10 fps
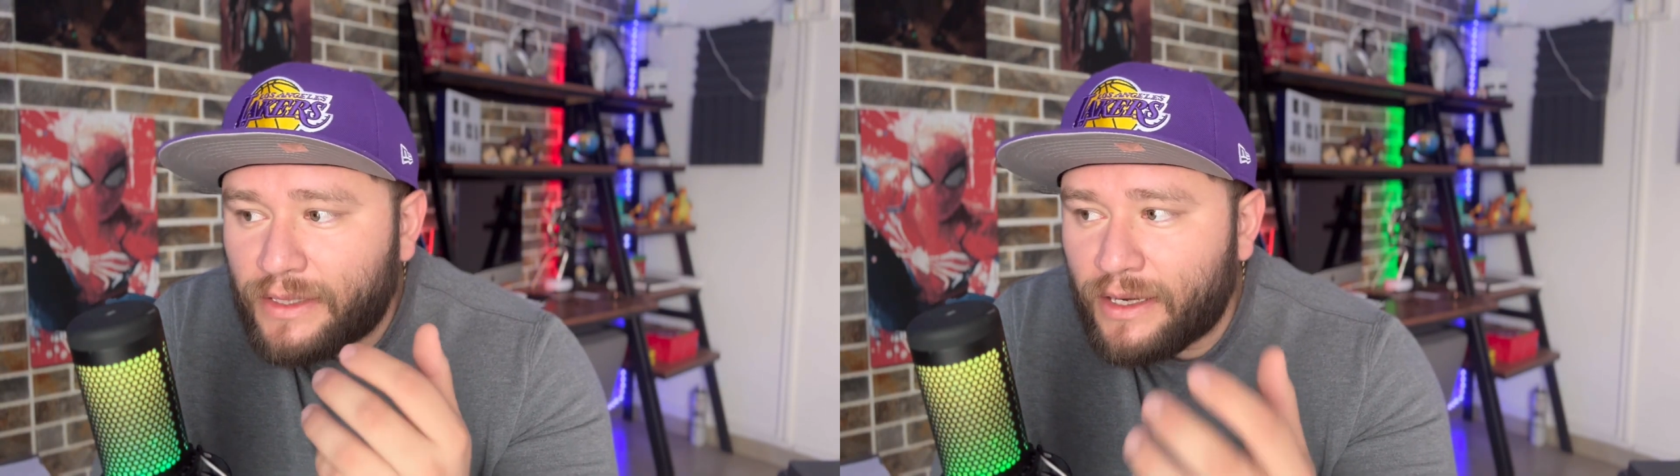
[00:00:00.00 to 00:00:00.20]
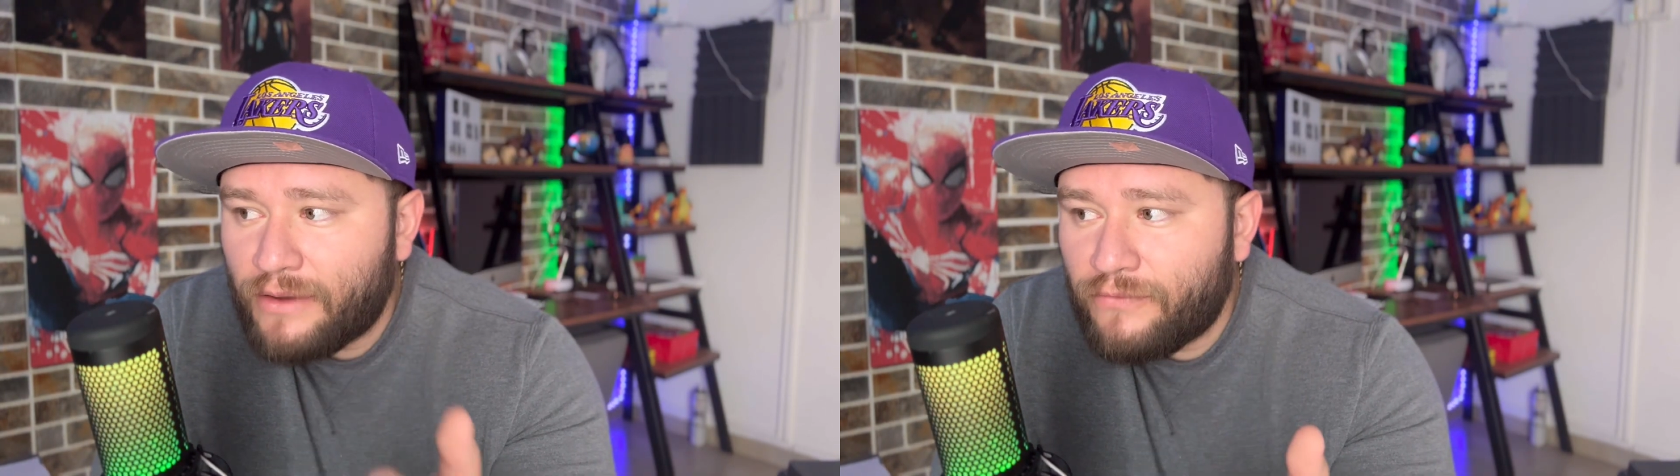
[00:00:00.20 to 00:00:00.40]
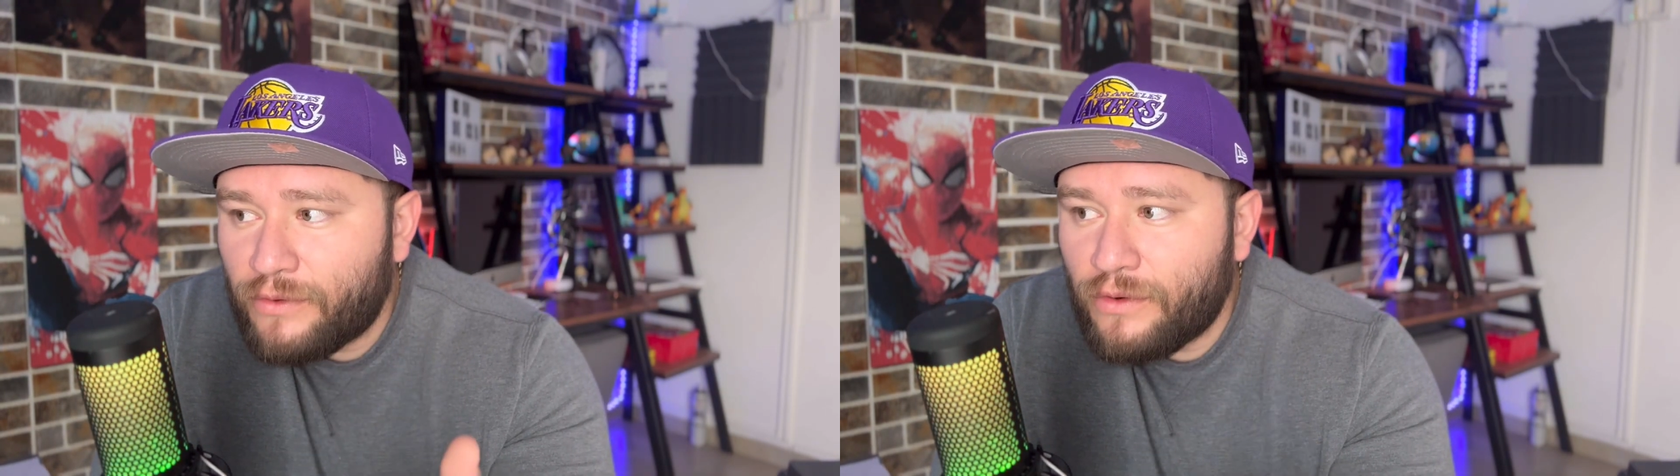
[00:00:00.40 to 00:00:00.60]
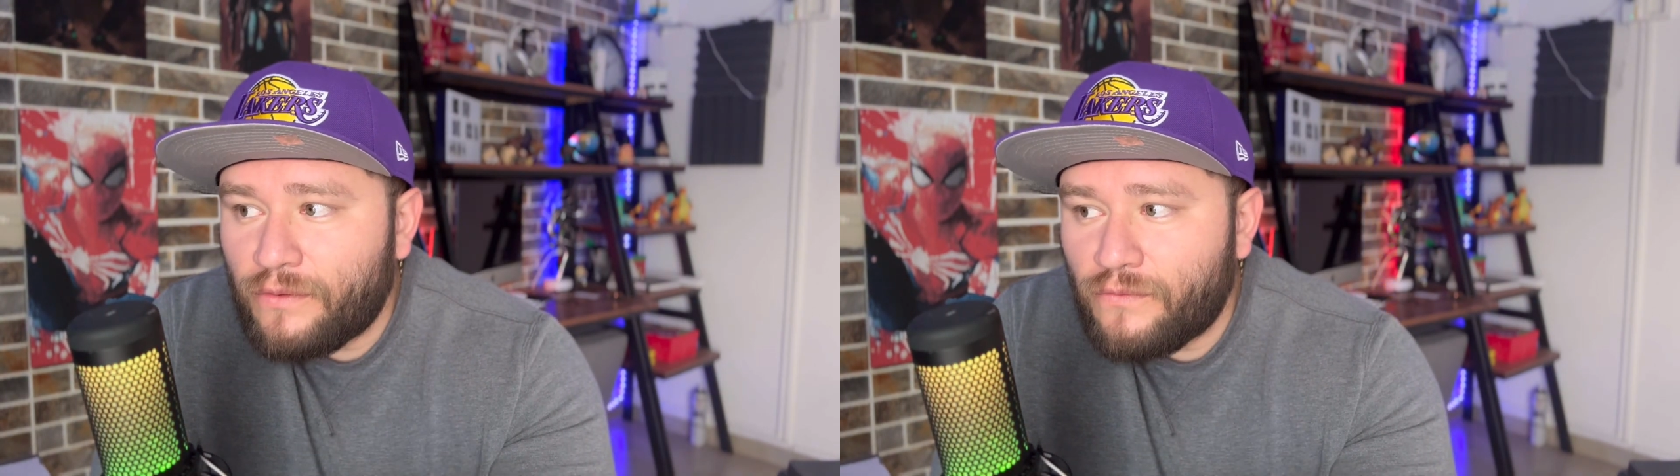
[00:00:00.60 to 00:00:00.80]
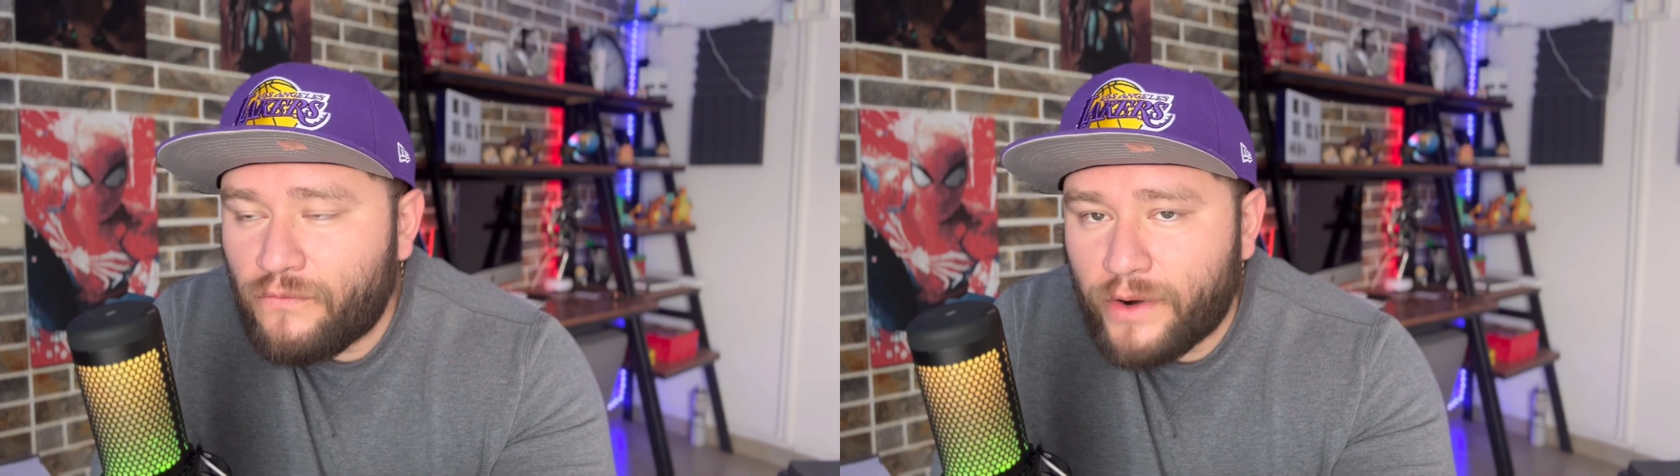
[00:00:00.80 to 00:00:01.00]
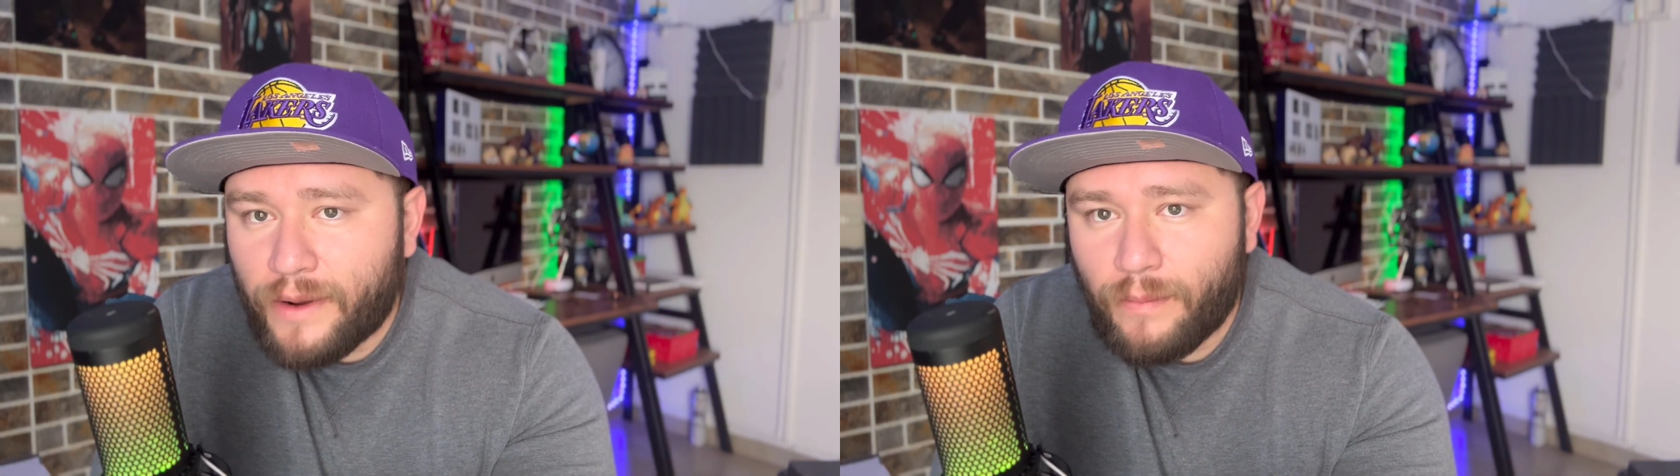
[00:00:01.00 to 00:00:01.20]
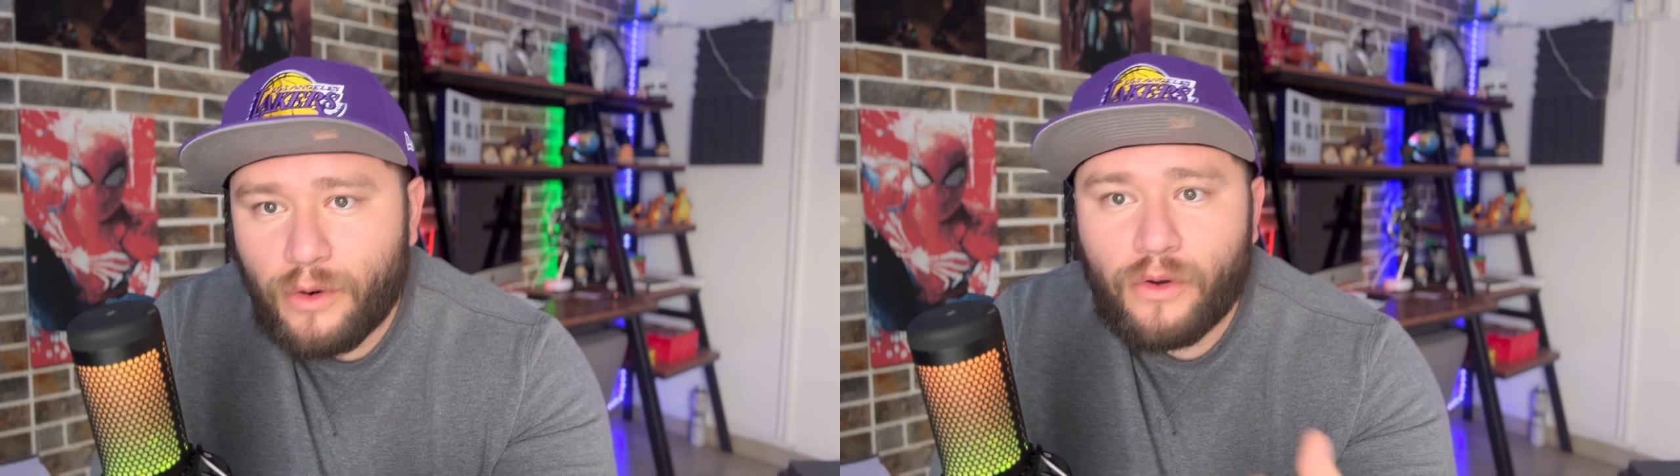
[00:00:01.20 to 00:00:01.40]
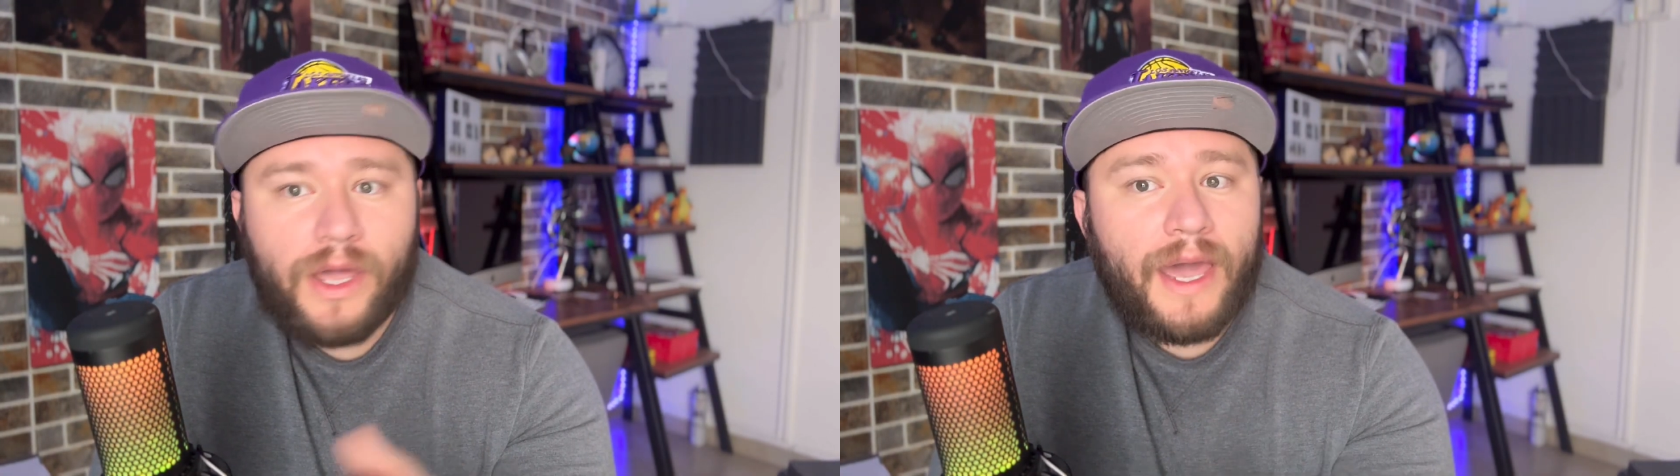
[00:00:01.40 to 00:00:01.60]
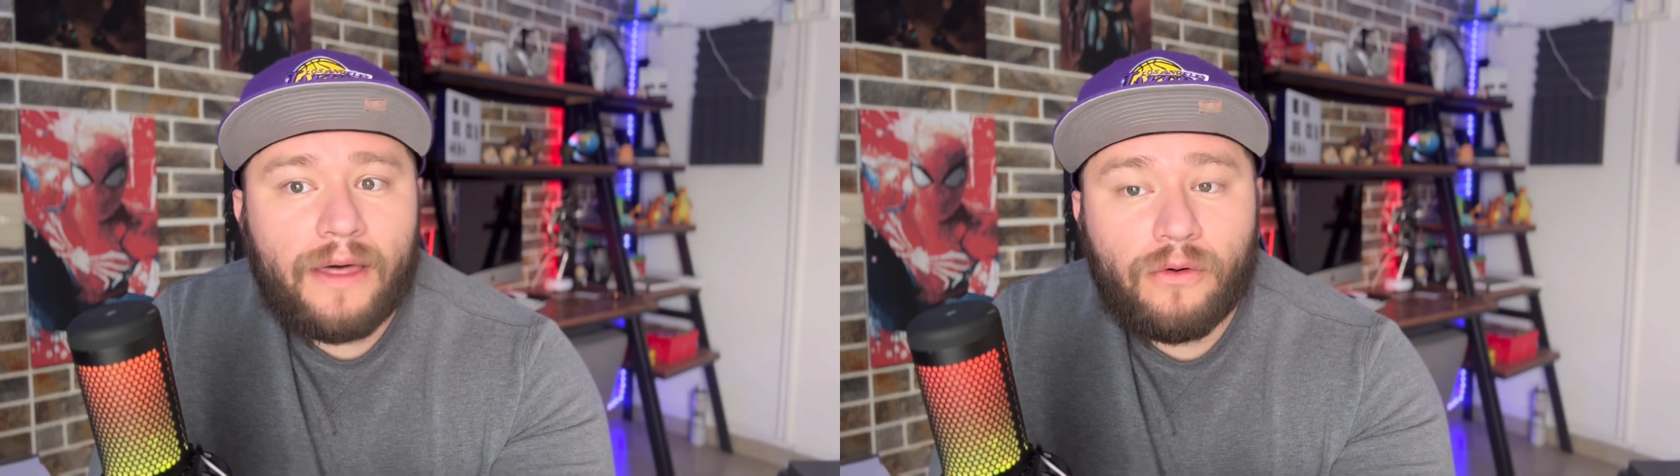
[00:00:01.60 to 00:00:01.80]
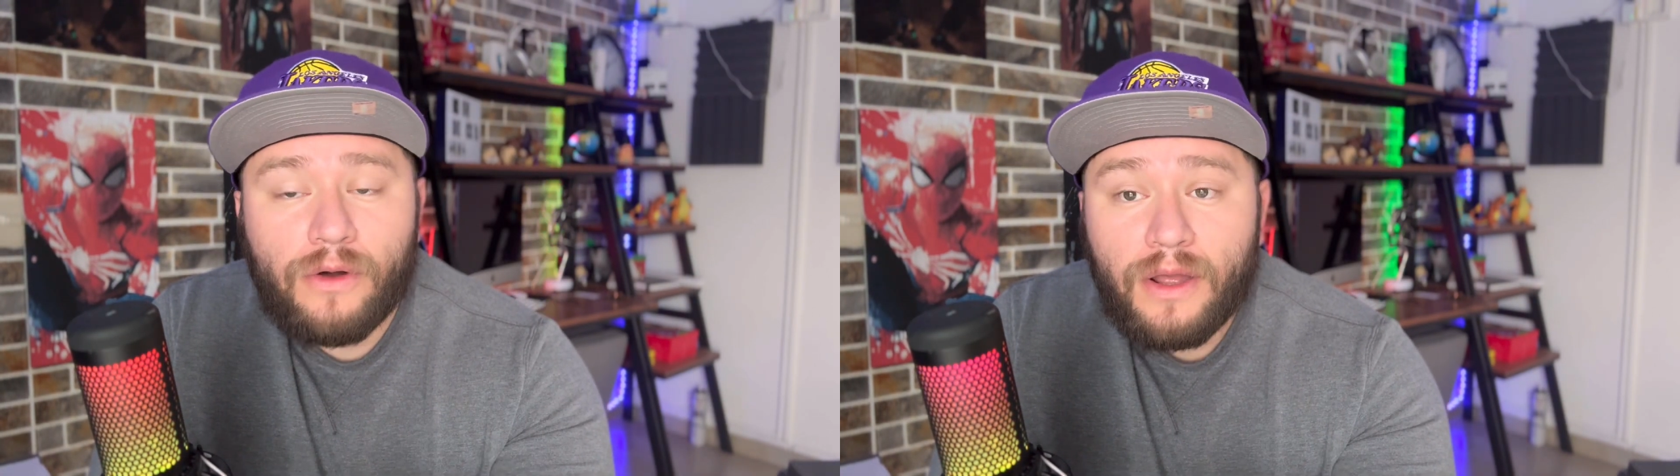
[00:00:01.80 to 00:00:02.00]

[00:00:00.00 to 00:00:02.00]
teléfono fue bloqueado.